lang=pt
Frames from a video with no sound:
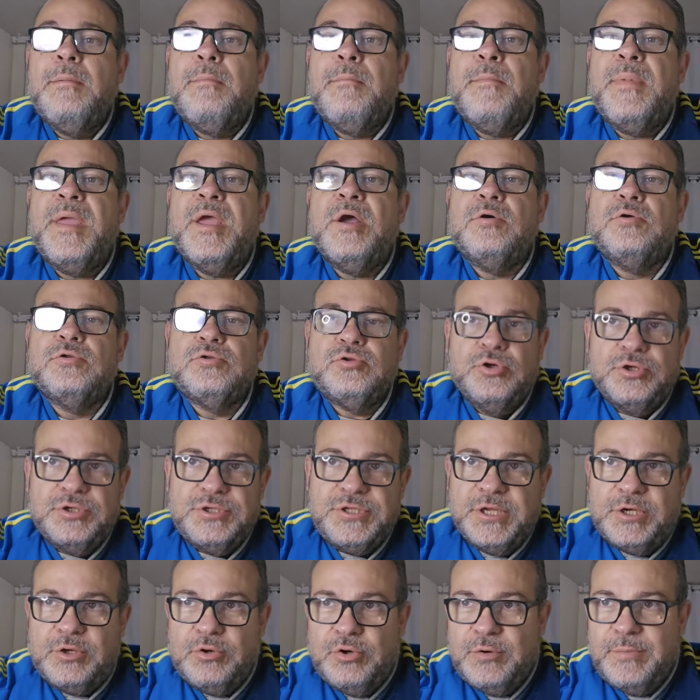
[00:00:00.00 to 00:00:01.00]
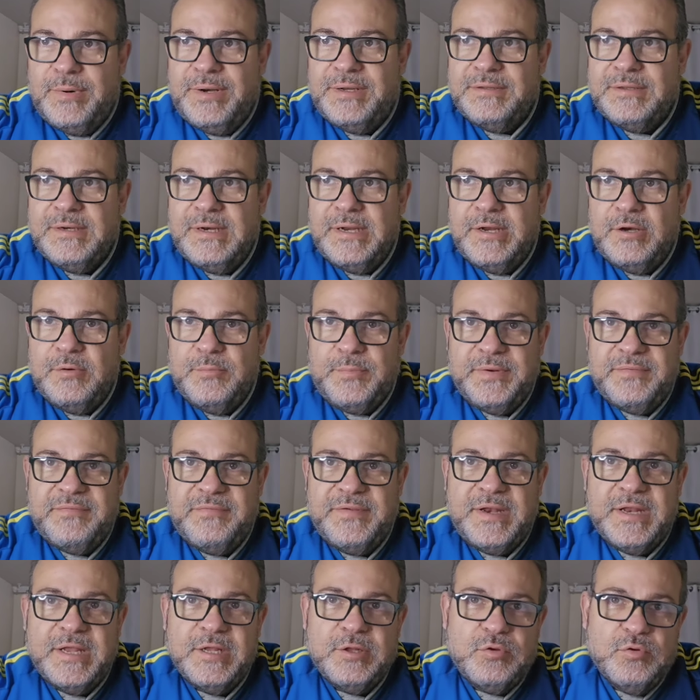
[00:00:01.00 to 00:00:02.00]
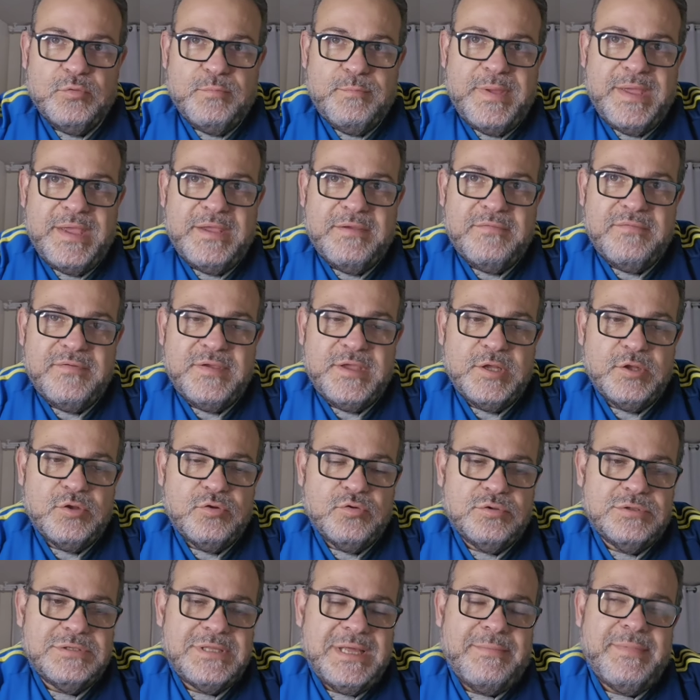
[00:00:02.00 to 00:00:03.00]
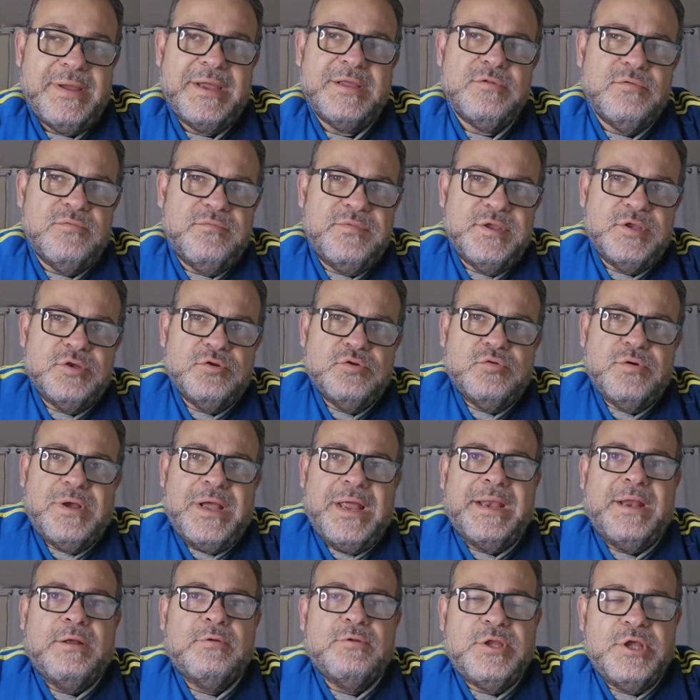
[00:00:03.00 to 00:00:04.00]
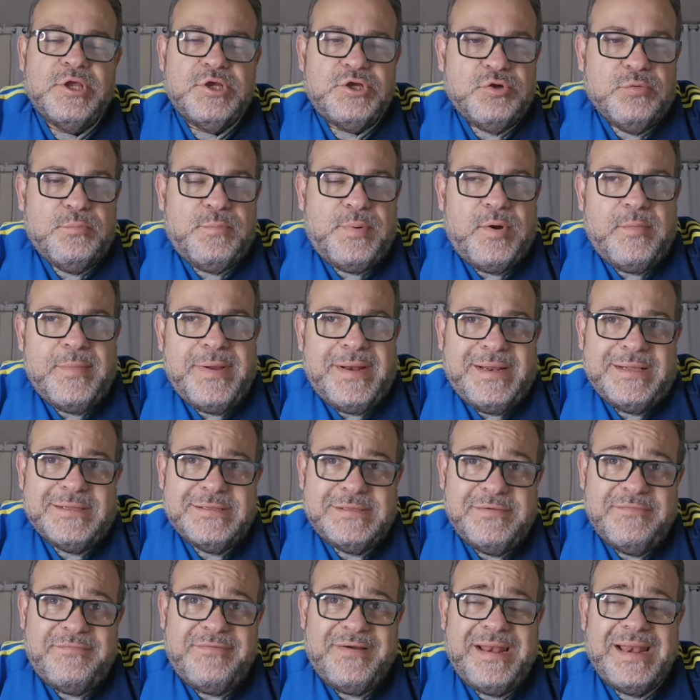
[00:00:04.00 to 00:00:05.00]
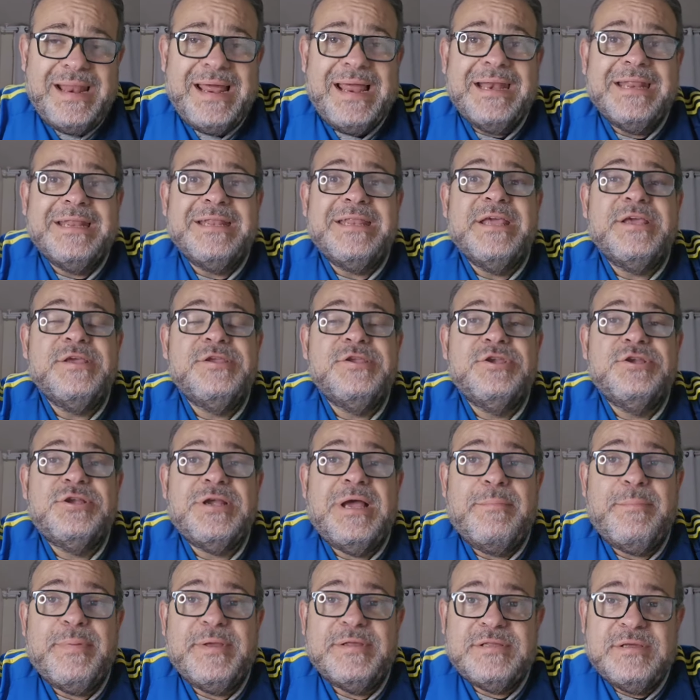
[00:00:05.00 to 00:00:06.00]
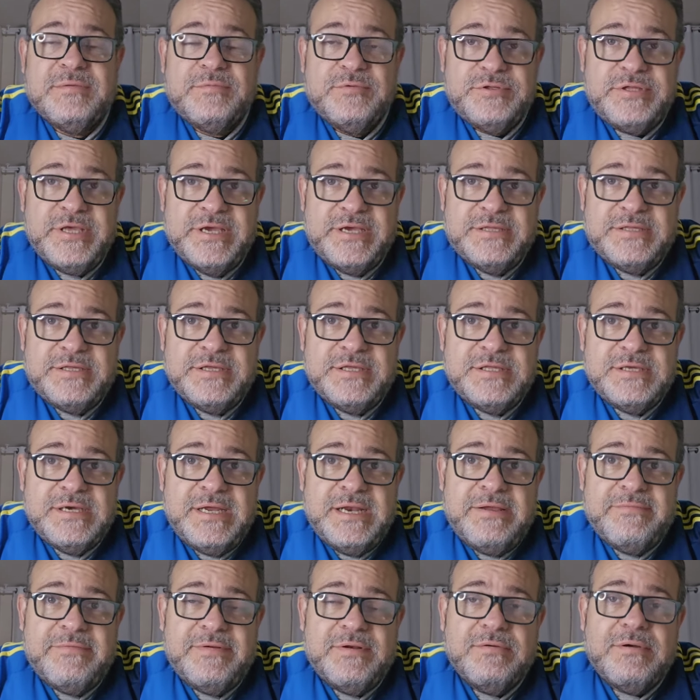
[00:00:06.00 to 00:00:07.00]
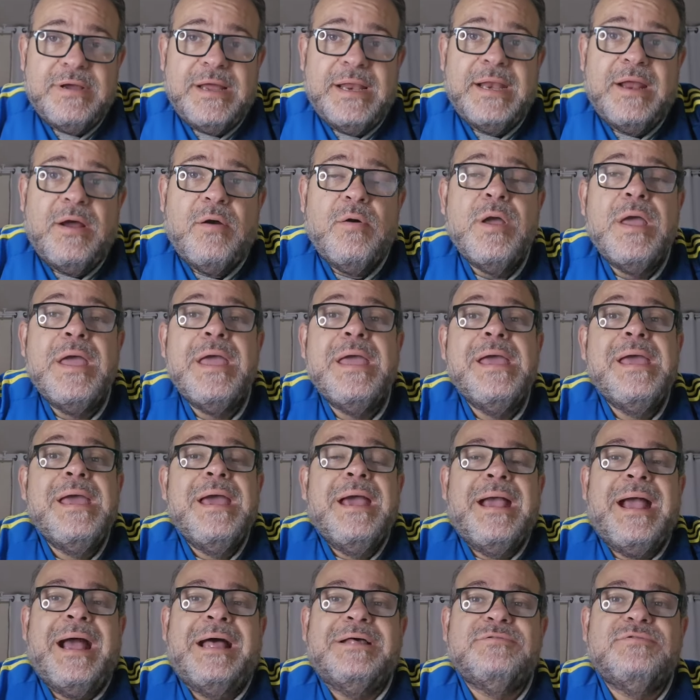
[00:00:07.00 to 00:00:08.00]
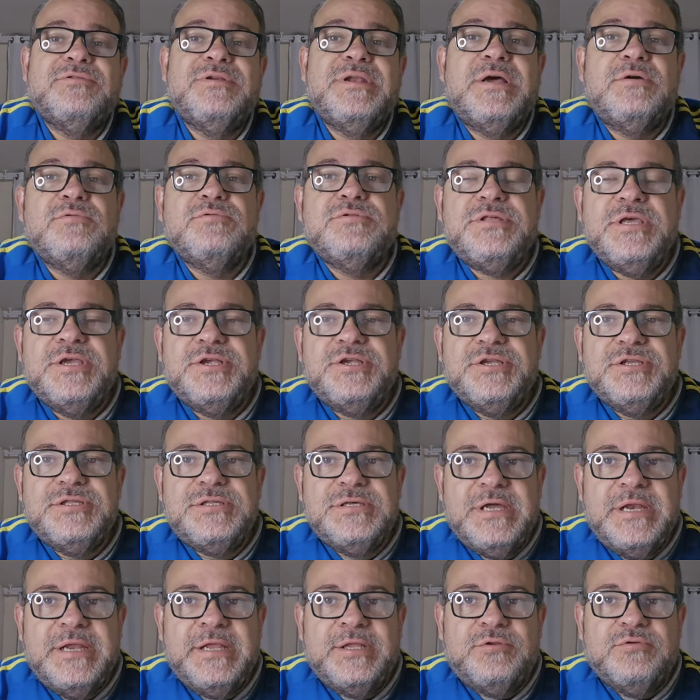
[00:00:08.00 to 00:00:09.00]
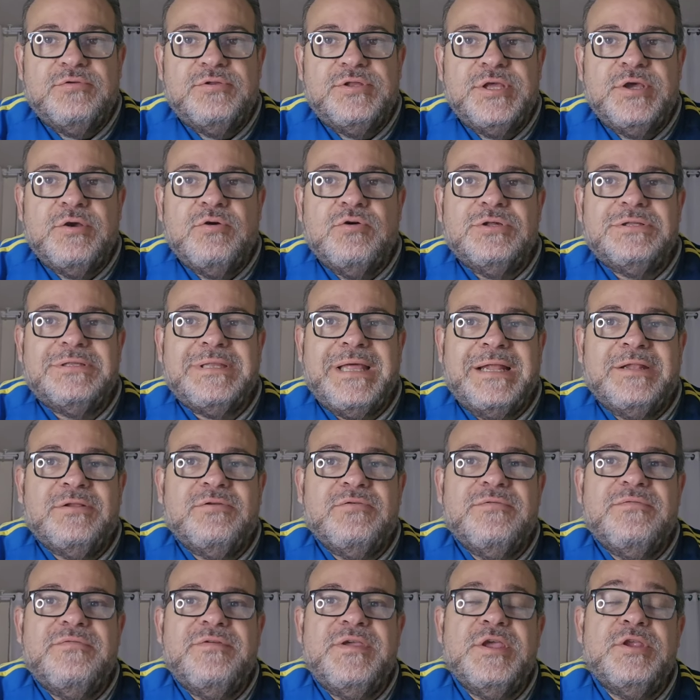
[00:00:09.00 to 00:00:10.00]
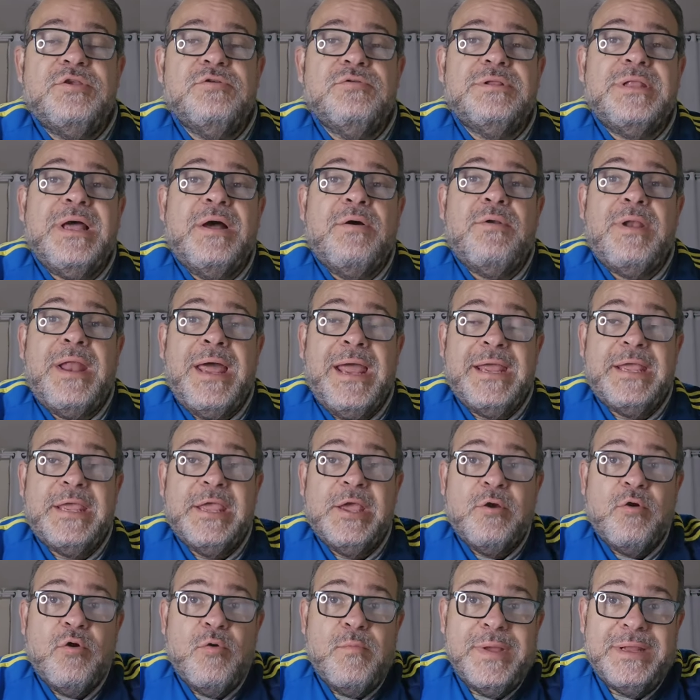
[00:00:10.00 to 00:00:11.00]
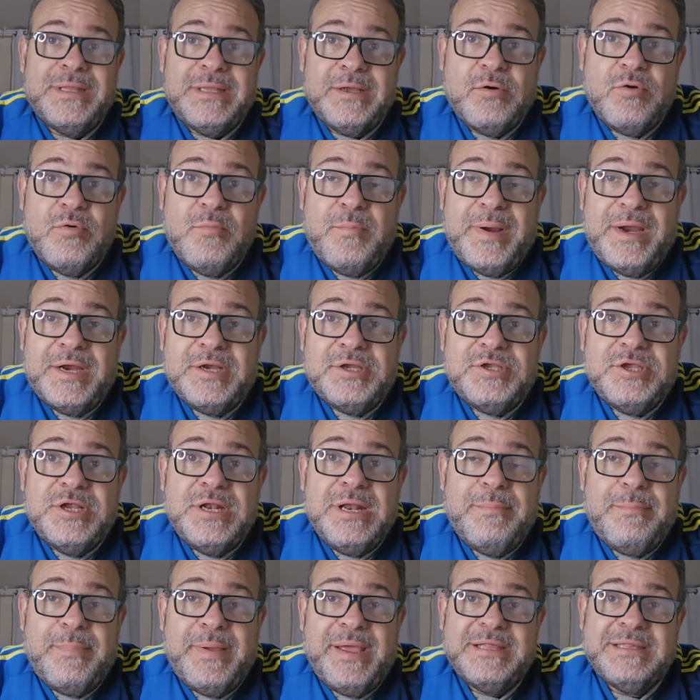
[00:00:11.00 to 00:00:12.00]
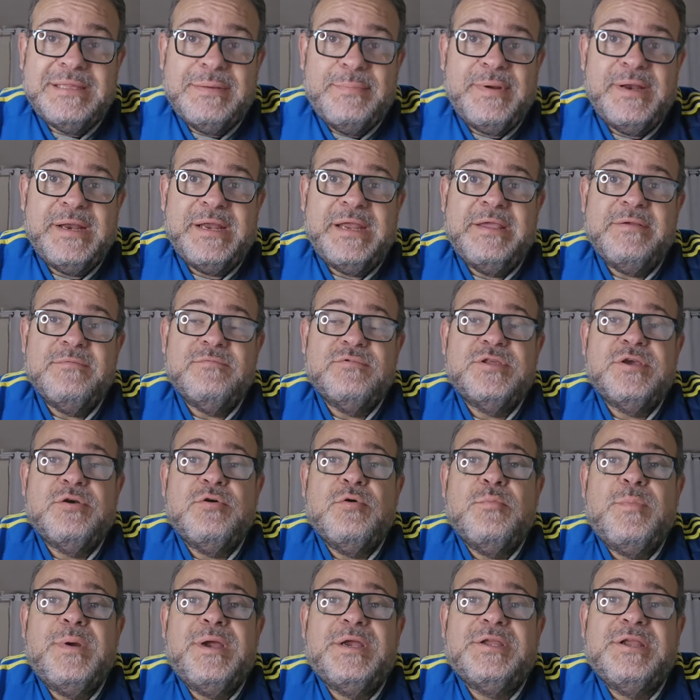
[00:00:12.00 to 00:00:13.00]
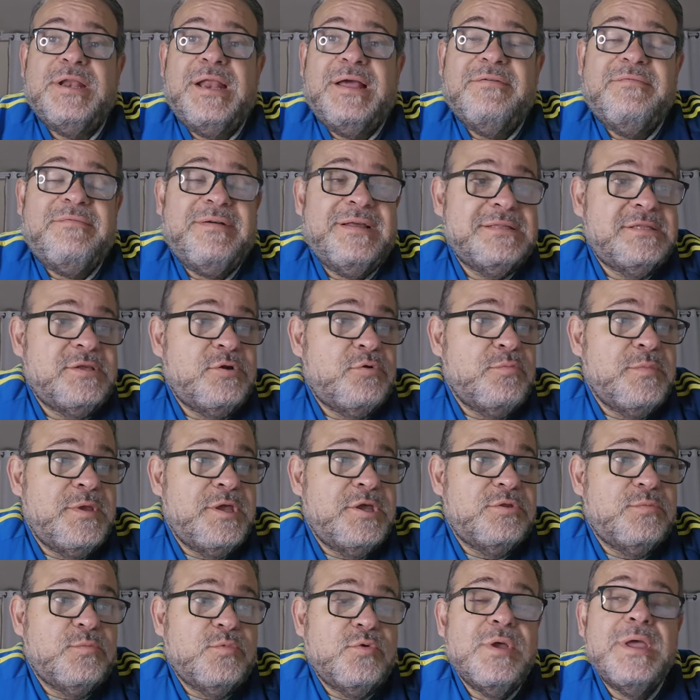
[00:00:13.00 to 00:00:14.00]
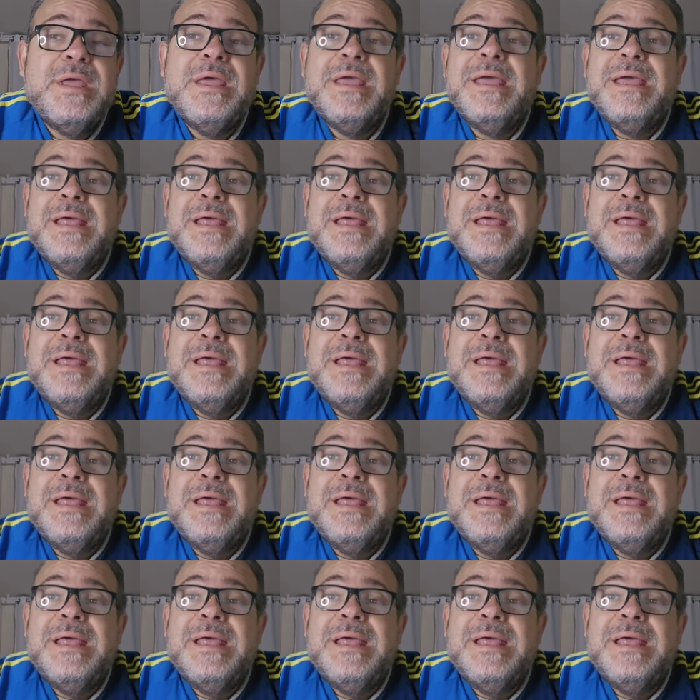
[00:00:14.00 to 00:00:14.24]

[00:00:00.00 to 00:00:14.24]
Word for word: Meu torcedor brasileiro preferido, bem-vindos a mais um vídeo do canal Deixa o Palmeirense Falar e desde já peço a você que se inscreva no canal caso não seja inscrito. Se gostar do vídeo, dá um like, comenta, compartilha, peça para quem você compartilhar fazer o mesmo.